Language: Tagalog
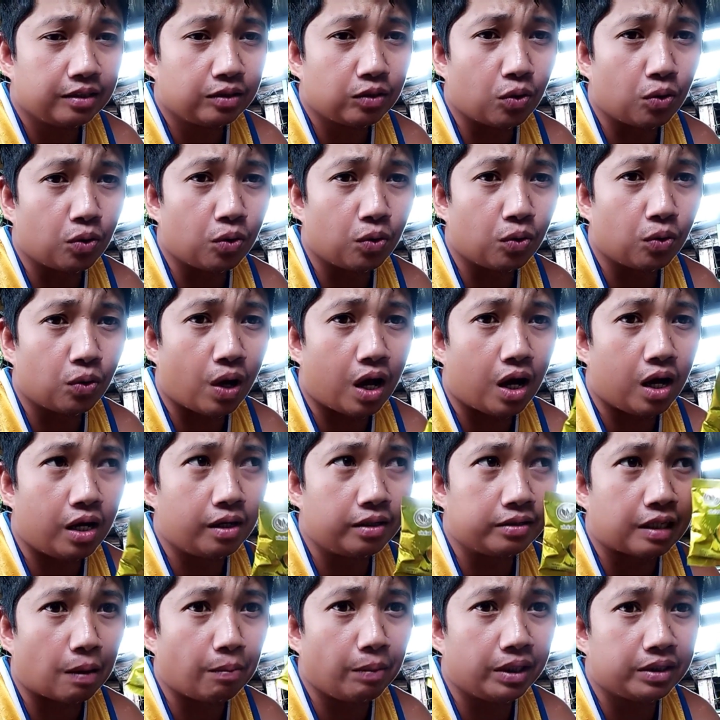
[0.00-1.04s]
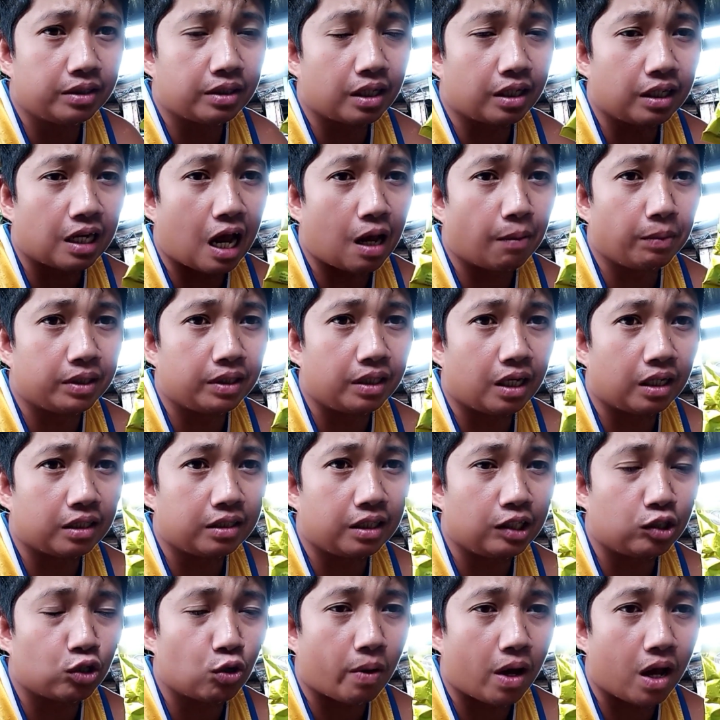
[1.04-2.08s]
So, ang tamis na ginamit nila
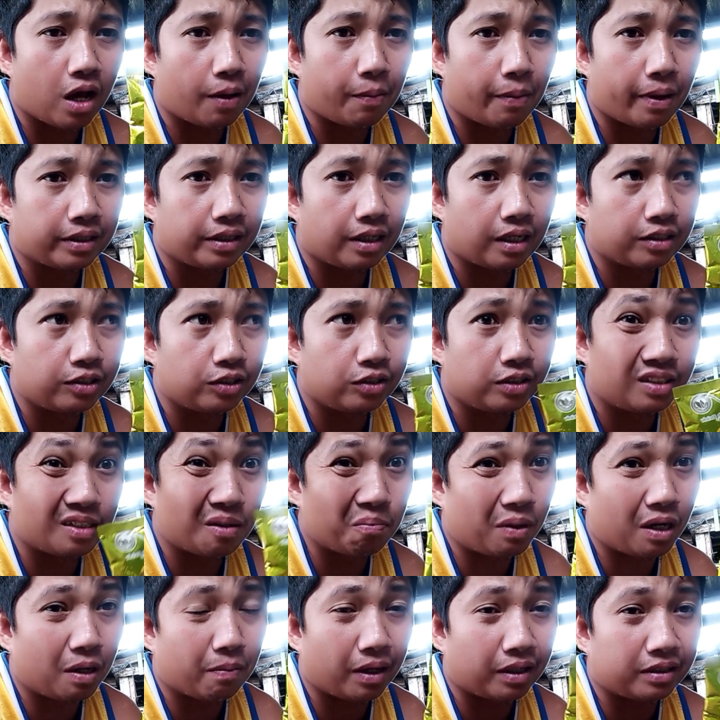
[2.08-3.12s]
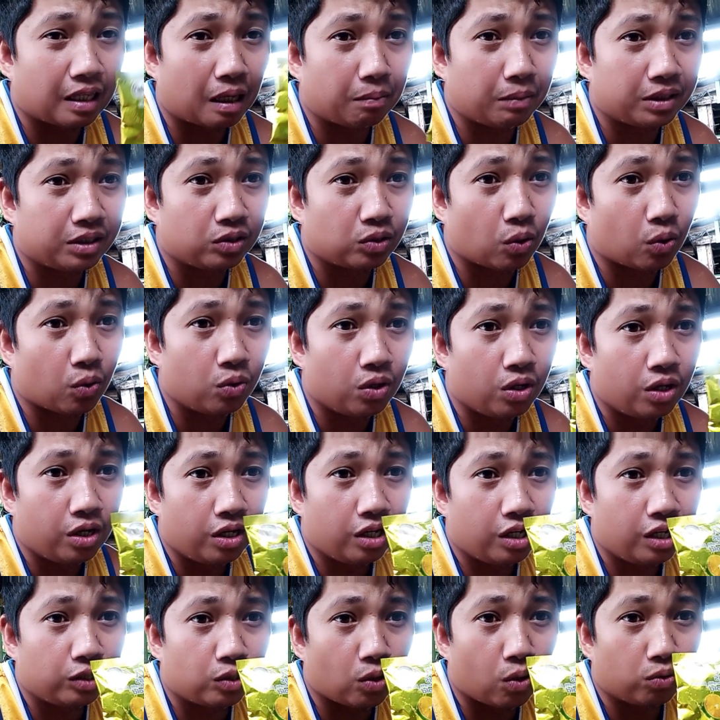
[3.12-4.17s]
dito mga kabakyard, simple may tamis to.
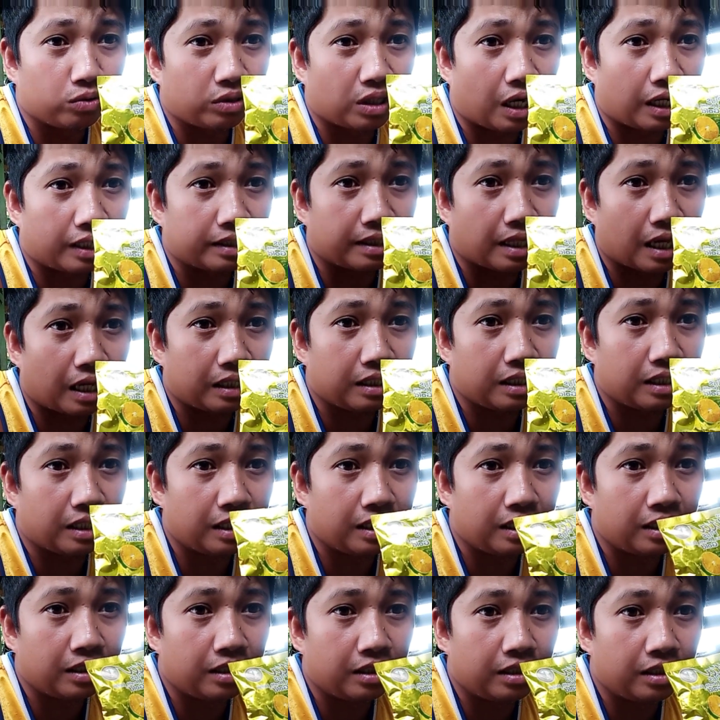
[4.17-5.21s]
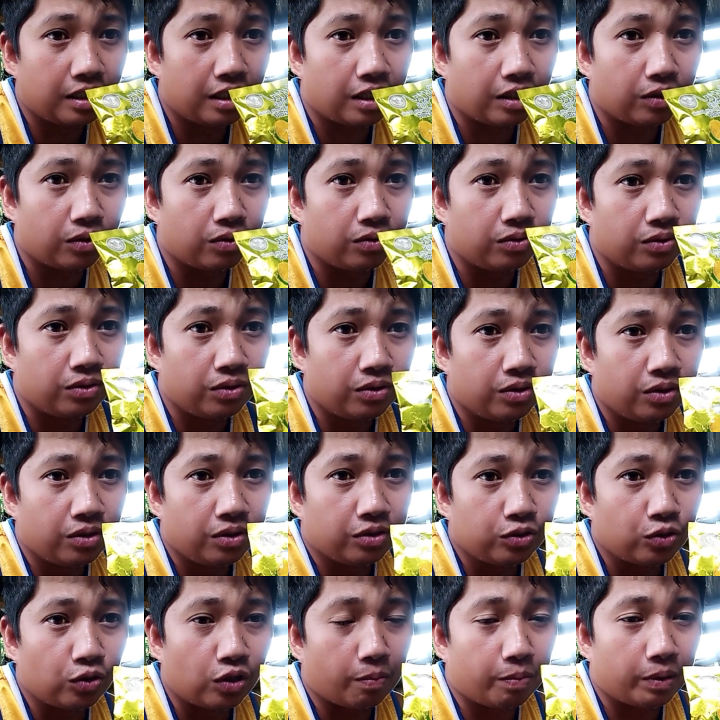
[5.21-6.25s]
Itong dalandan. Ano?
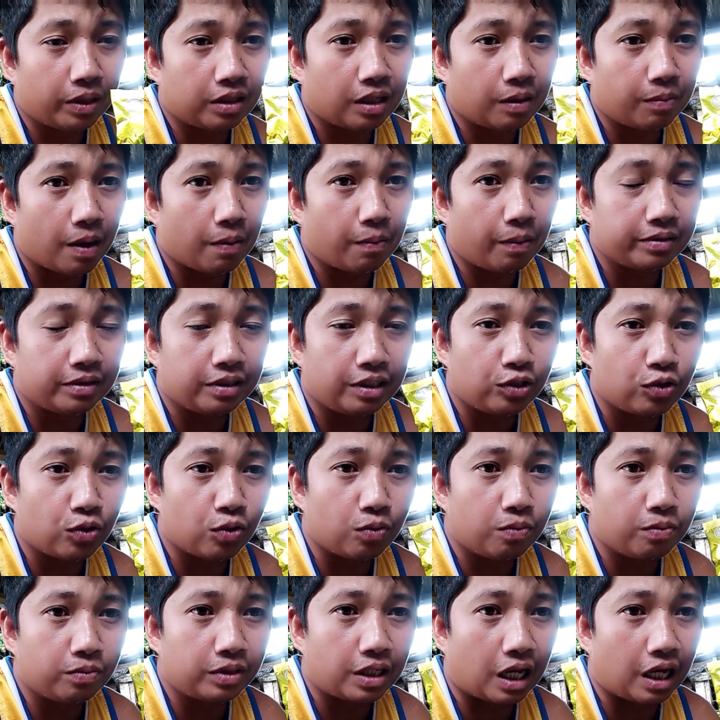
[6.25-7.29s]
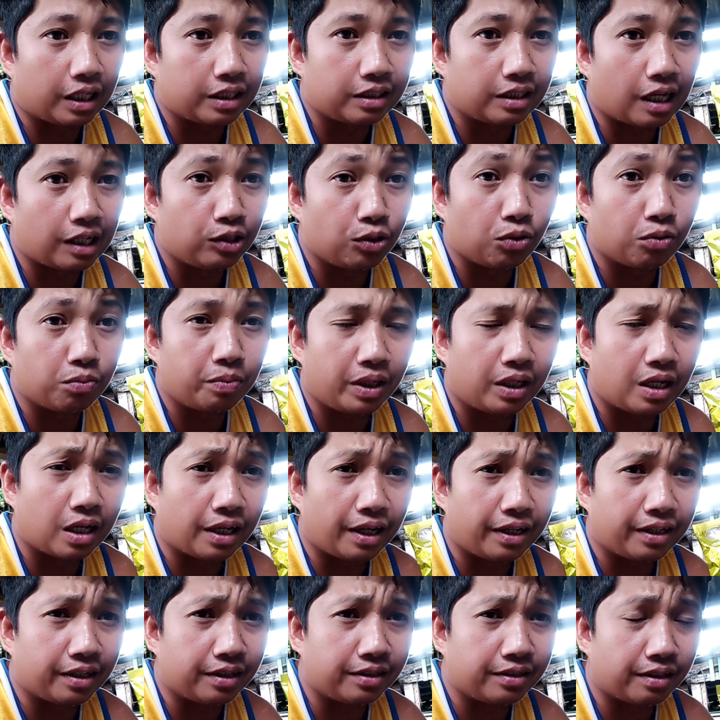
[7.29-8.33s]
So, napapansin nyo, dalandan yung
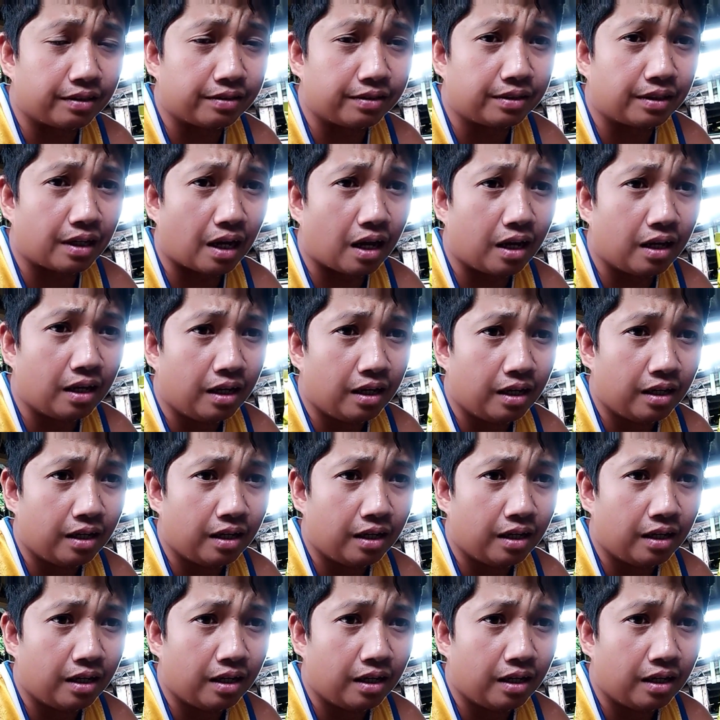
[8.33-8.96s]
pinaka-ingredients niya.